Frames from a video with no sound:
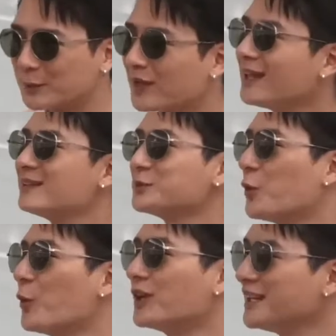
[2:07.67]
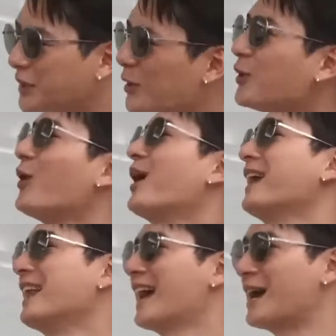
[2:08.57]
จะไปเล่นโชว์นิดๆหน่อ
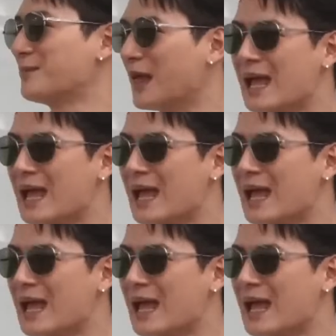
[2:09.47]
ยๆนะครับ